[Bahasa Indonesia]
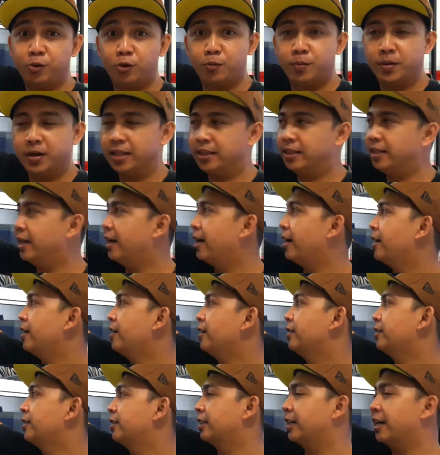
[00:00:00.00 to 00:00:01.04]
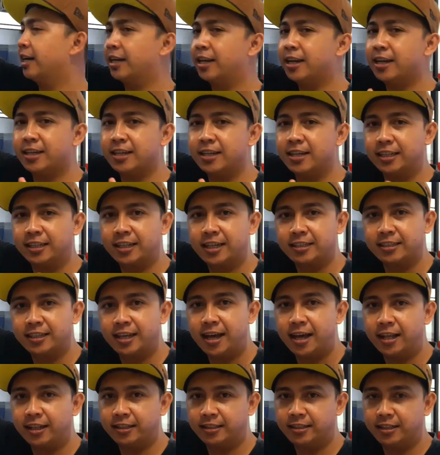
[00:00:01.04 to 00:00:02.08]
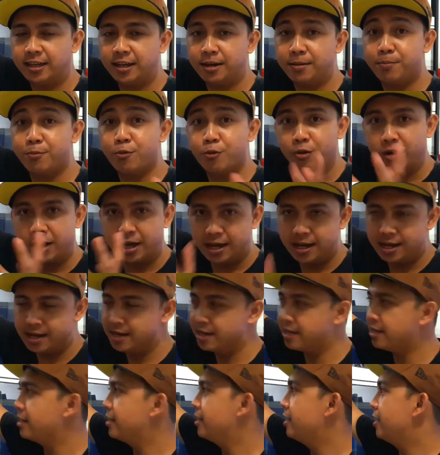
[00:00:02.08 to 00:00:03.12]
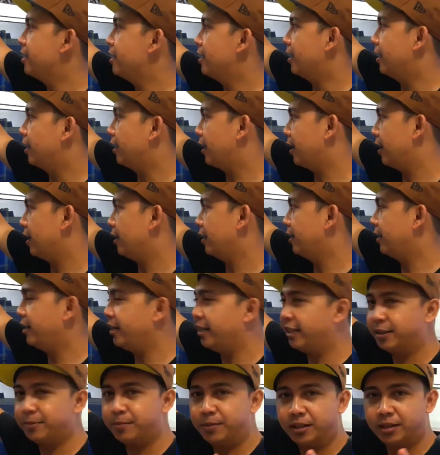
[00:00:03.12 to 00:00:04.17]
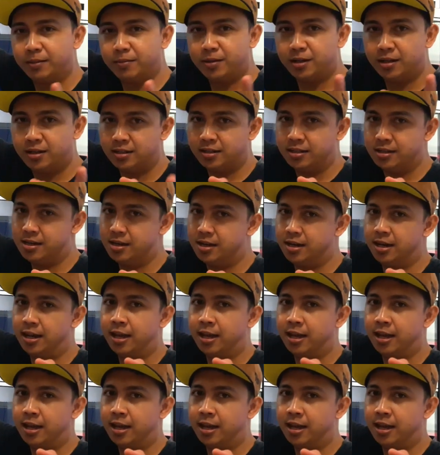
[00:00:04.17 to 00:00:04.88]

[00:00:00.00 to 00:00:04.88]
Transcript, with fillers: 10 menit ya. Sekarang kita saatnya buka. Nah, nih teman-teman